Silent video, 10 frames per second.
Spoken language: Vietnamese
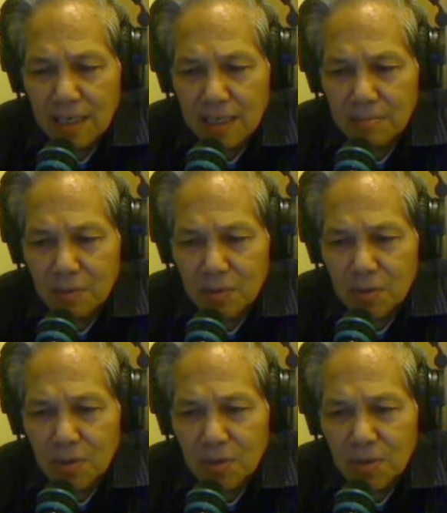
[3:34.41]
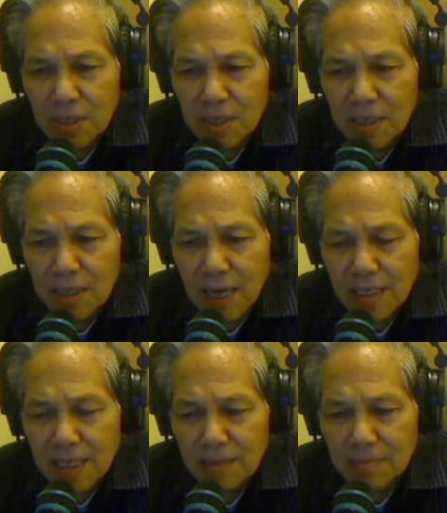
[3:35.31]
một số cái
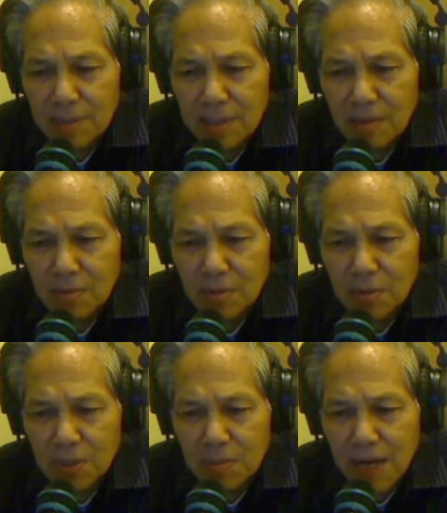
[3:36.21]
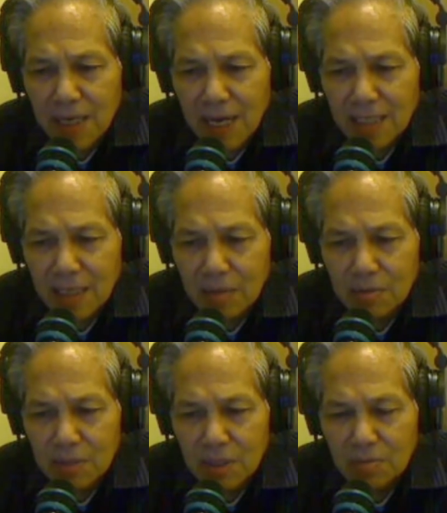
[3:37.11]
anh em trong cái ủy ban hành
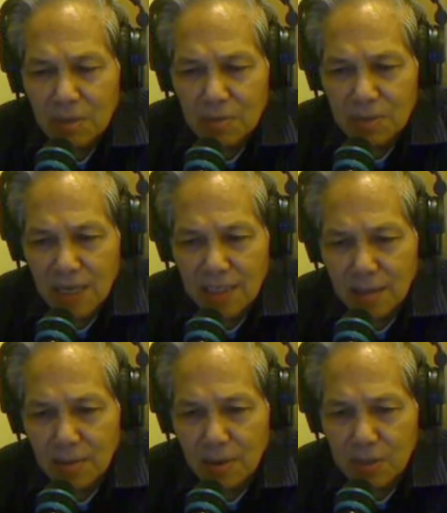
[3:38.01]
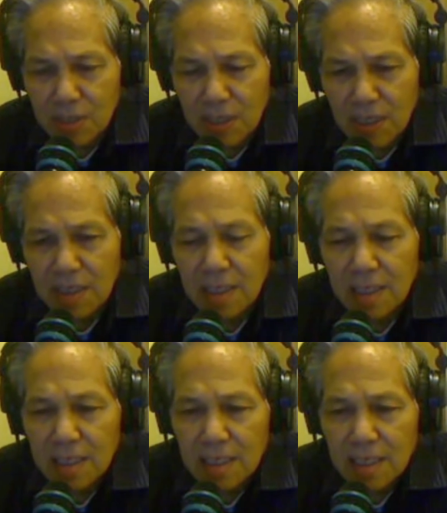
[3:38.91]
động chống cộng sản tiểu bang Washington
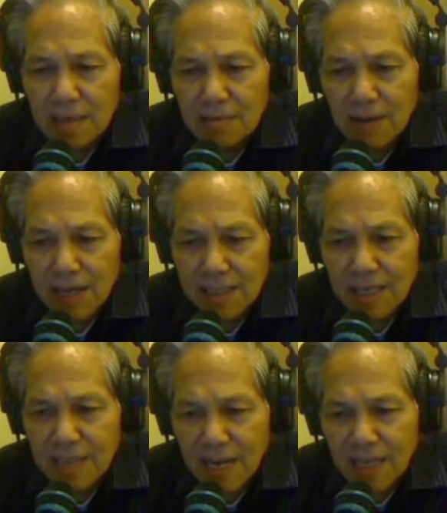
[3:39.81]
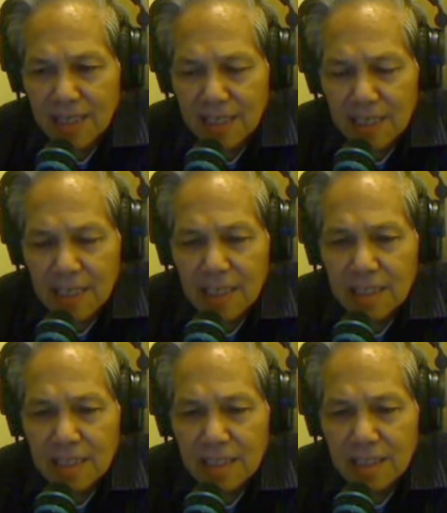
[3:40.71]
à, và tay sai
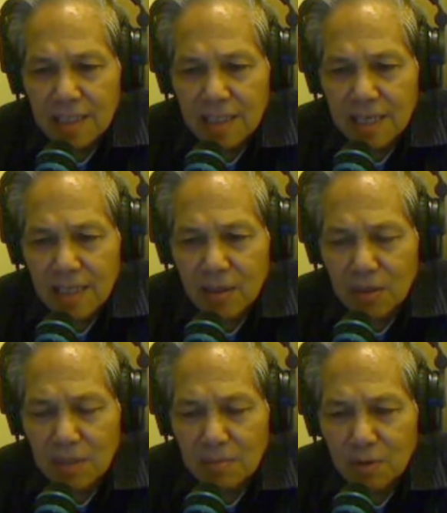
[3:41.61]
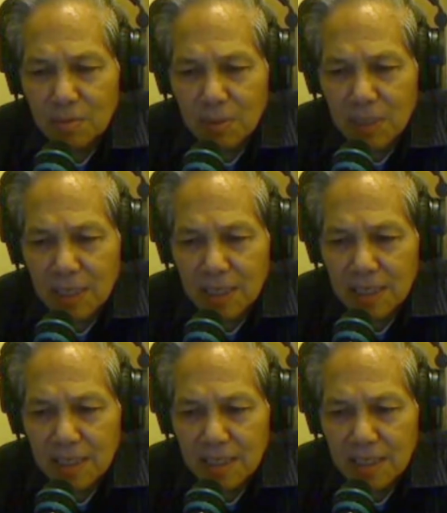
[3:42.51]
thì đã tổ chức một cuộc biểu tình
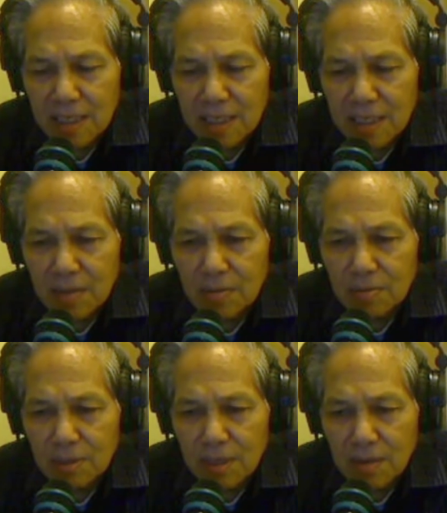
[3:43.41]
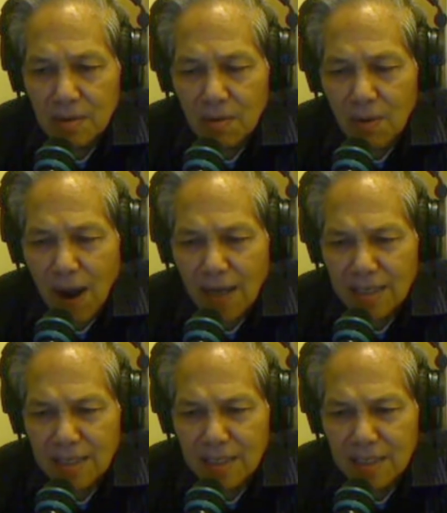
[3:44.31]
thì cũng à,
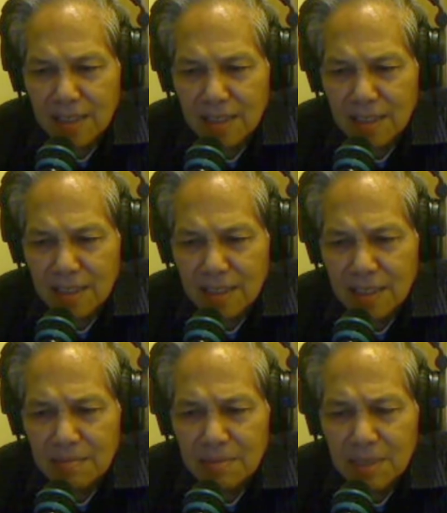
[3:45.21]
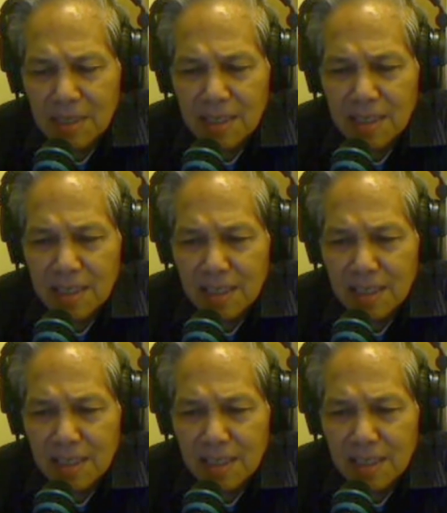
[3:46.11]
khoảng chừng 90